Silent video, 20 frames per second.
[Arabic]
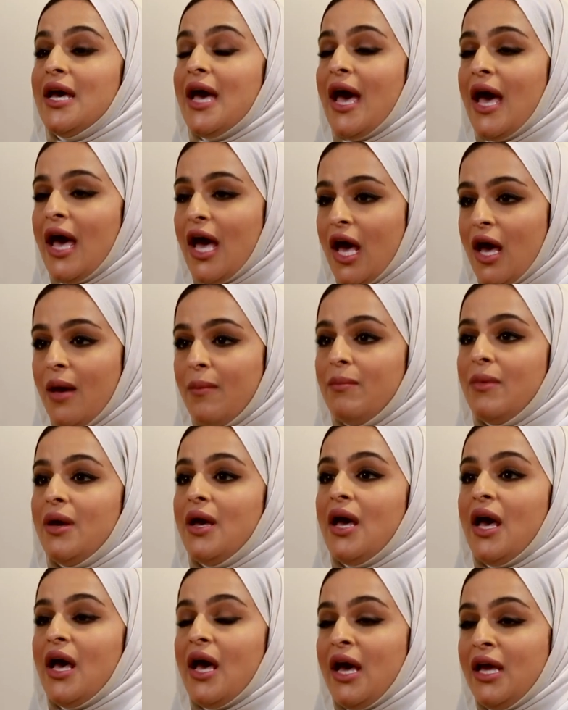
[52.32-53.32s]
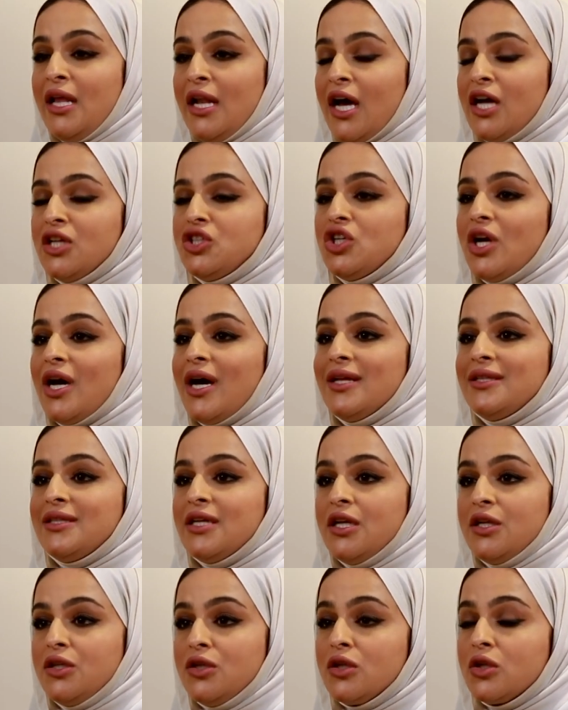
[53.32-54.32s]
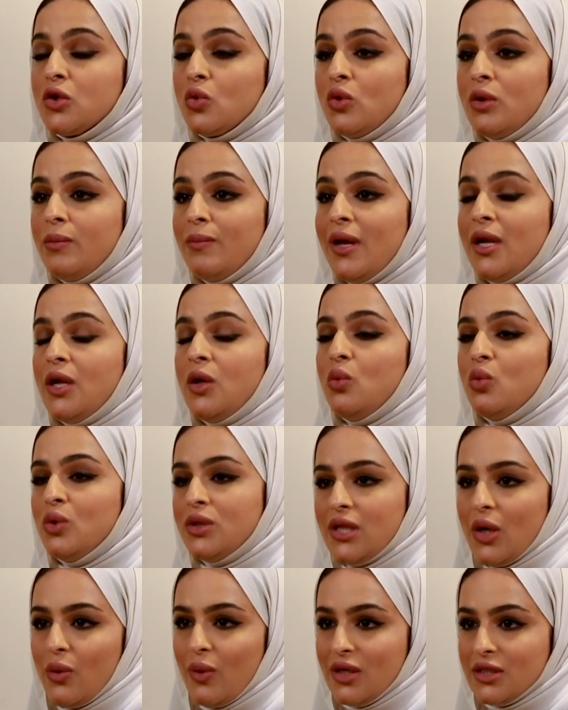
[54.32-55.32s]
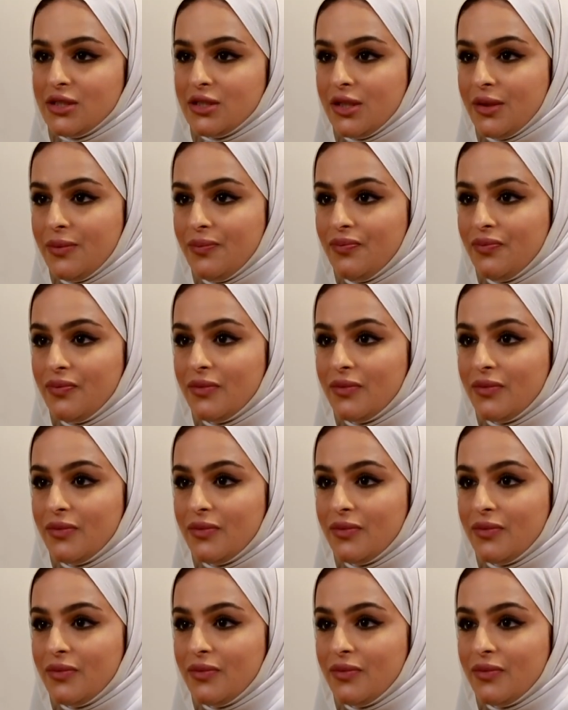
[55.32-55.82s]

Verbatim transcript: أهم علاجات النطق والبث والتواصل